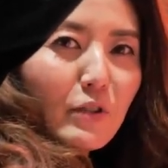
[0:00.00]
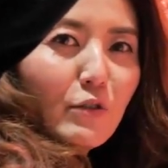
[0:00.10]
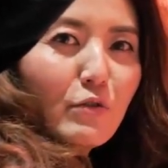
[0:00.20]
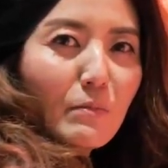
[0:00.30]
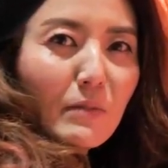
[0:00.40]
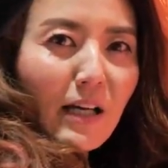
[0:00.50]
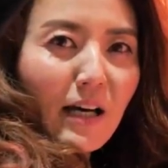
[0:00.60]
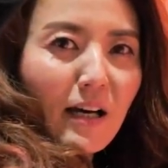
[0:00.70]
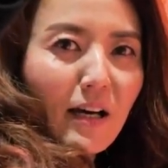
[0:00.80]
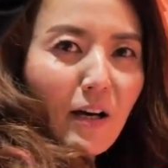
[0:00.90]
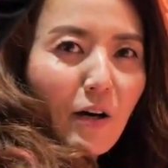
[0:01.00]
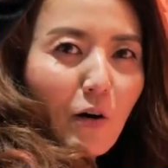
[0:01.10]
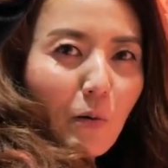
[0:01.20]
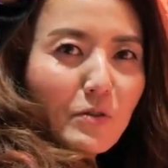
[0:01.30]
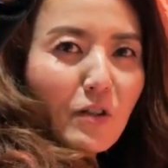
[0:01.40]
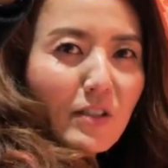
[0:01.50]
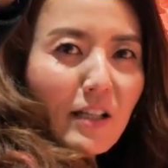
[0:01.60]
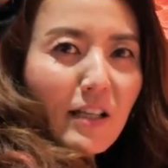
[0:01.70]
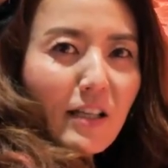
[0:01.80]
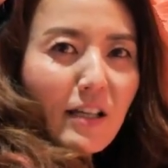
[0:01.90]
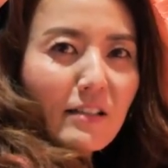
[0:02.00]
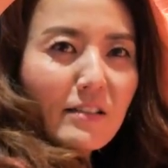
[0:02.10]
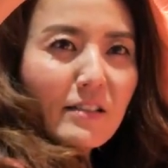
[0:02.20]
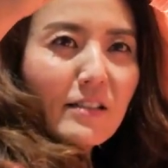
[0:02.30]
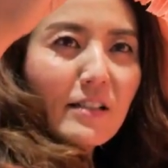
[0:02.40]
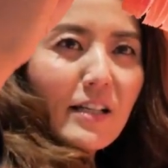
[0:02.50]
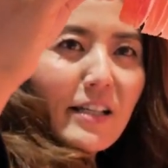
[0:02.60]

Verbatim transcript: 기술입니다. 엄청나게 얘를